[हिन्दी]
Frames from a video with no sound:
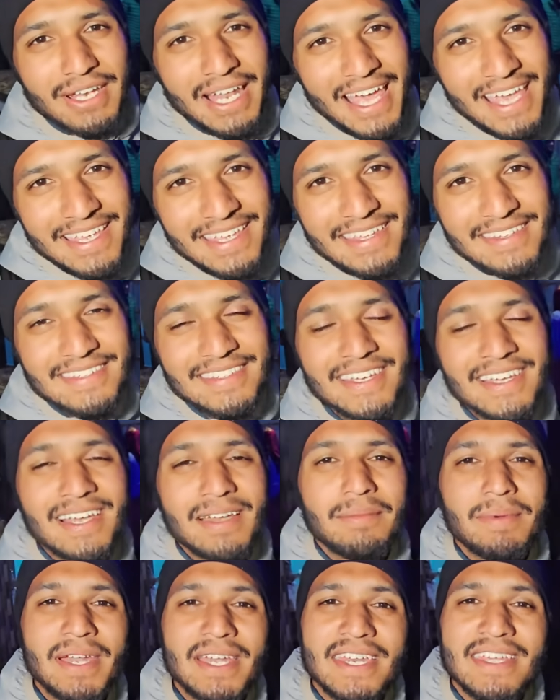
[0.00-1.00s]
लाइक कीजिए
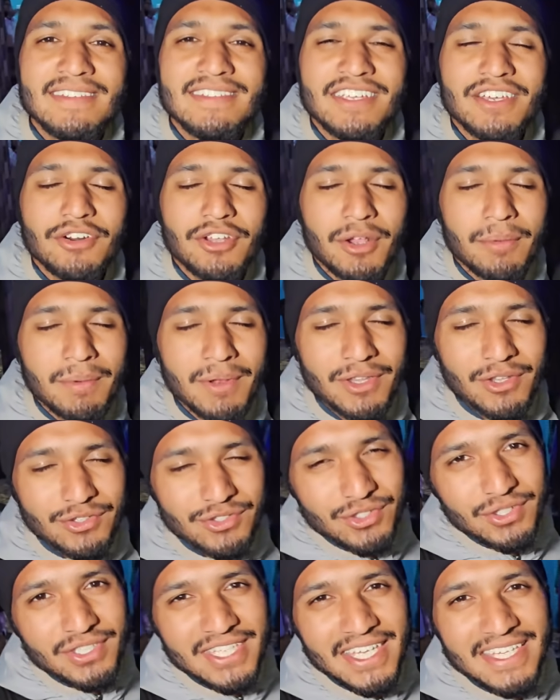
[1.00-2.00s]
कमेंट कीजिए और अपने
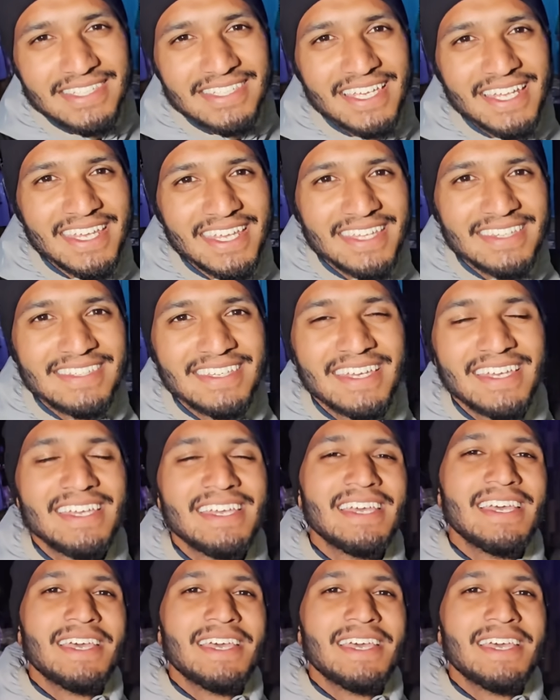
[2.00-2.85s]
दोस्तों के साथ शेयर कीजिए